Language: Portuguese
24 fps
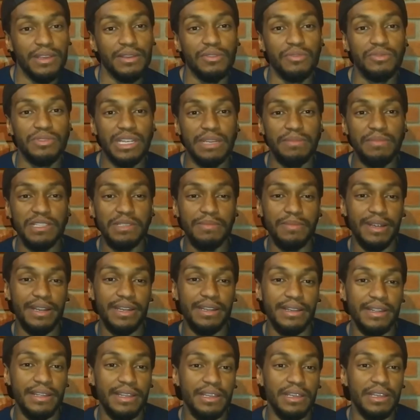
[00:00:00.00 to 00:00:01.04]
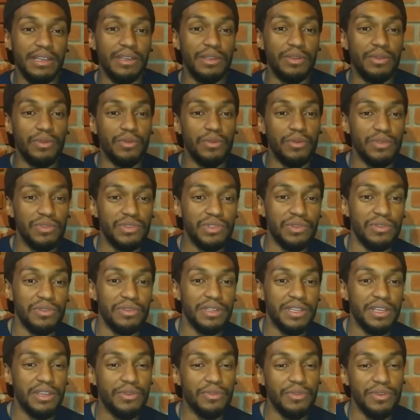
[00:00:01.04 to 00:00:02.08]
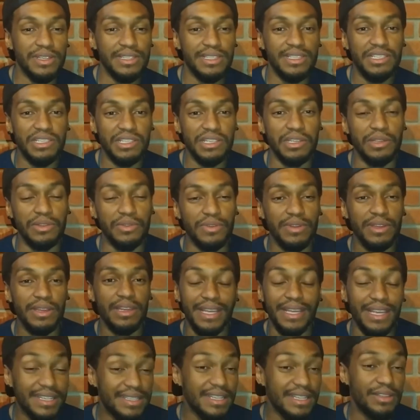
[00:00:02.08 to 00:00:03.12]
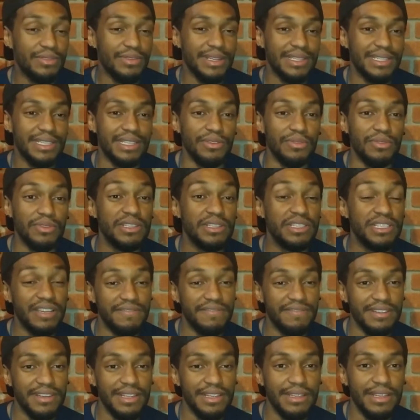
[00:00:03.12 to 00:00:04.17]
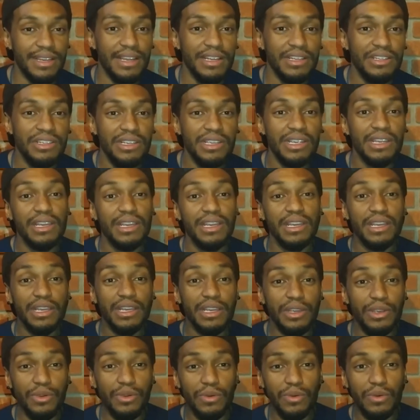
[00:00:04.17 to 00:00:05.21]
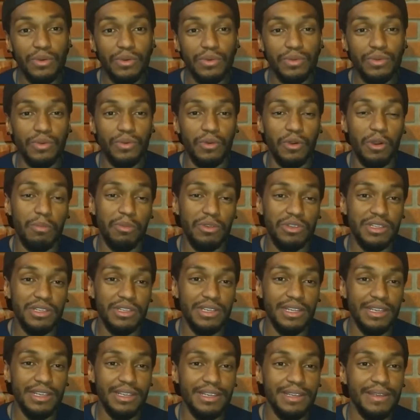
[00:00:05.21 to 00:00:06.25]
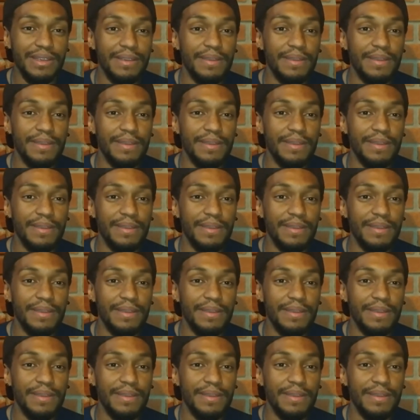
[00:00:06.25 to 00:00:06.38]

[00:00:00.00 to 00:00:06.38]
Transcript: O James Marden e o Sonic coexistindo em situação de afinidade e o Robotnik